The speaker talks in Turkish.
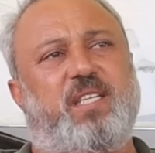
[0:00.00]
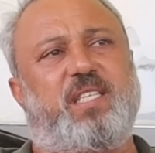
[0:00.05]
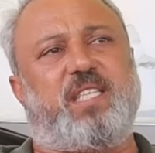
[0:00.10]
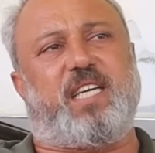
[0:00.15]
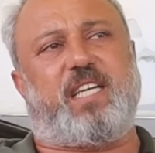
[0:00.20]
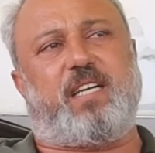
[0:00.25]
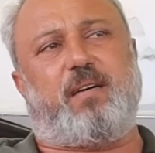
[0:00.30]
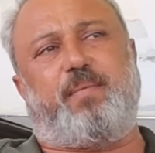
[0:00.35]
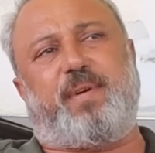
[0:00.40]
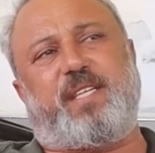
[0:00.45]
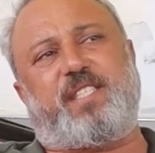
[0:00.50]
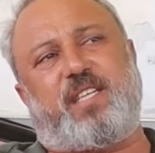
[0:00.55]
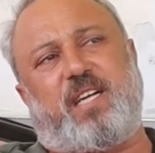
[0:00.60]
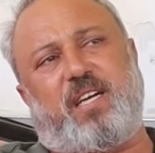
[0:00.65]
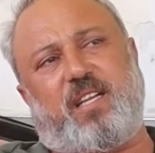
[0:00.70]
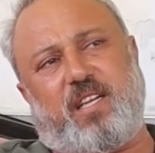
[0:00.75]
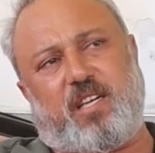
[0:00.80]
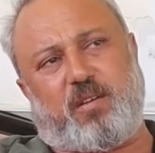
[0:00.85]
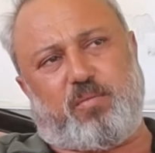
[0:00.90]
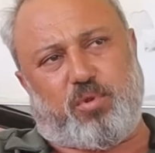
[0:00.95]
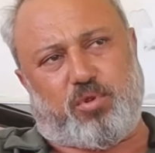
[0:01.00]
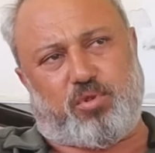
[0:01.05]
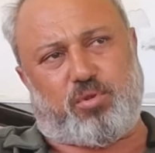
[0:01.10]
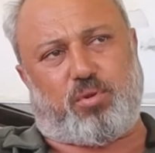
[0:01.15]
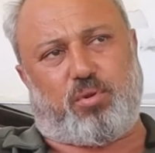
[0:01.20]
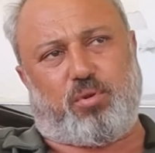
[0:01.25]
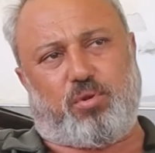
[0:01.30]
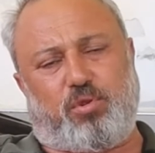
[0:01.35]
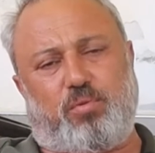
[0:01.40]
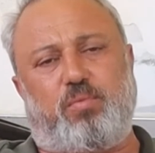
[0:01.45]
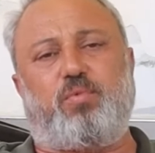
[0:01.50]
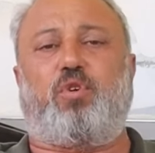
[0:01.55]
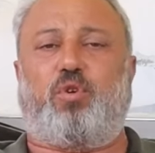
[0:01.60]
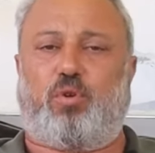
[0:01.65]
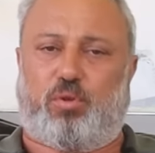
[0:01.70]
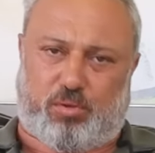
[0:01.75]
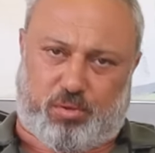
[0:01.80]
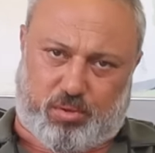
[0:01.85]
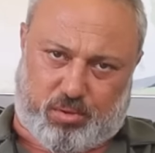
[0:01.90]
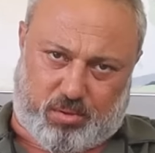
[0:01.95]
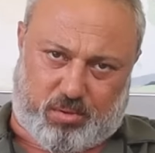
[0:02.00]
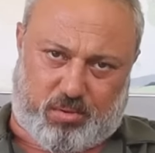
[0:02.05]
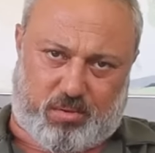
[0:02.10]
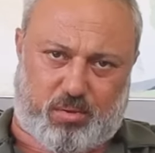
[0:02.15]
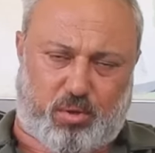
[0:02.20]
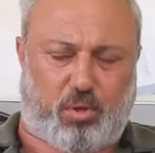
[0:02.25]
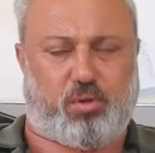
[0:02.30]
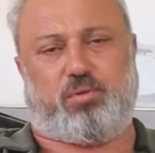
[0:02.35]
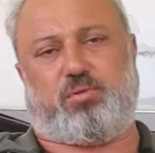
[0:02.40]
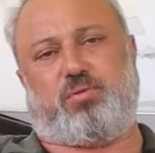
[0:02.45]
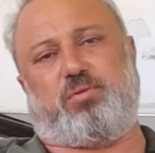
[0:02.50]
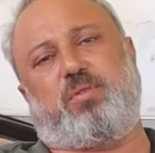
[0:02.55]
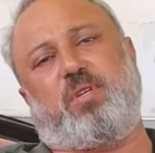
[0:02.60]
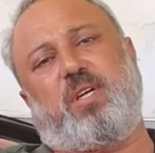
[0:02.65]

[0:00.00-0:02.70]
Yere basarları bozuk olur mu? Olur. Olur.